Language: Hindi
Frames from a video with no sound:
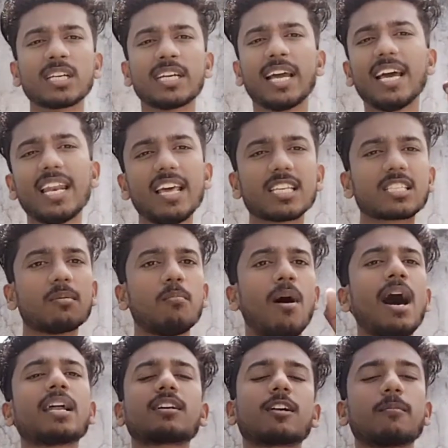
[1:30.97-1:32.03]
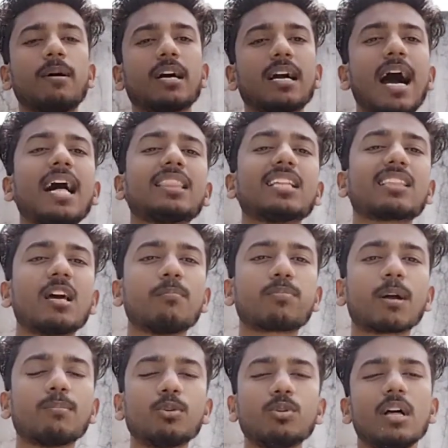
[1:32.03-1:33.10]
ढेले से मार कर भगा देते हैं
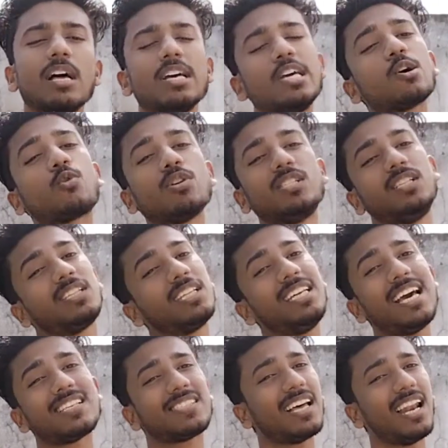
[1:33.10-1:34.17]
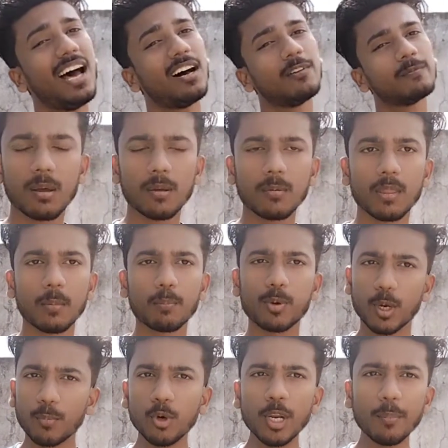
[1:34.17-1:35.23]
प्रभु ये कोई जिंदगी है साला
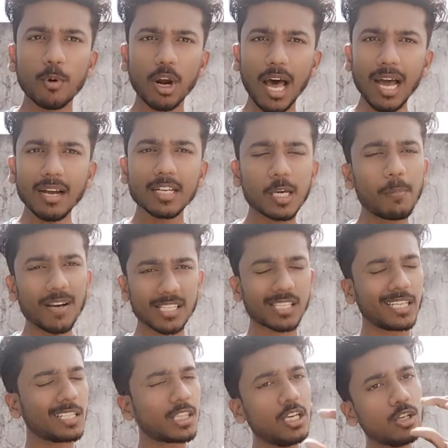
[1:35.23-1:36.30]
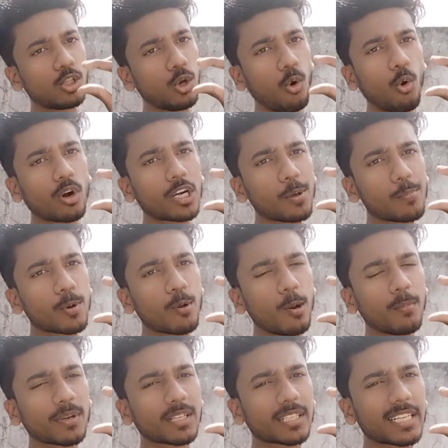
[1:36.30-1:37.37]
प्रभु ने बोला कि बस इतनी छोटी प्रॉब्लम
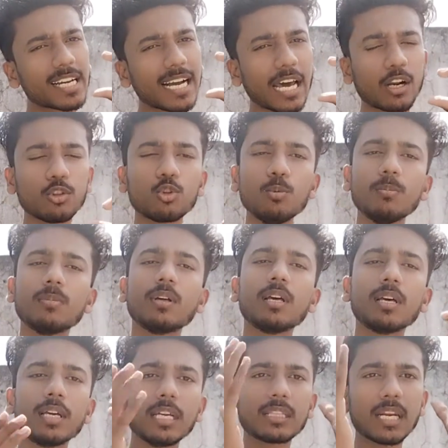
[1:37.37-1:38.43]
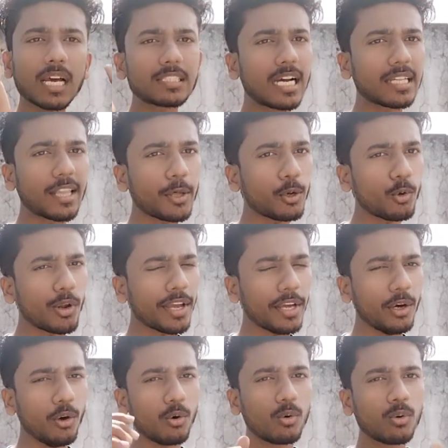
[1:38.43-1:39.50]
के कारण तुम इतना ज़्यादा रो रहे
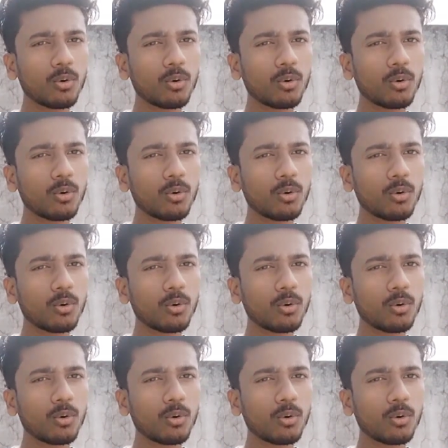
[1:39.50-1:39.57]
हो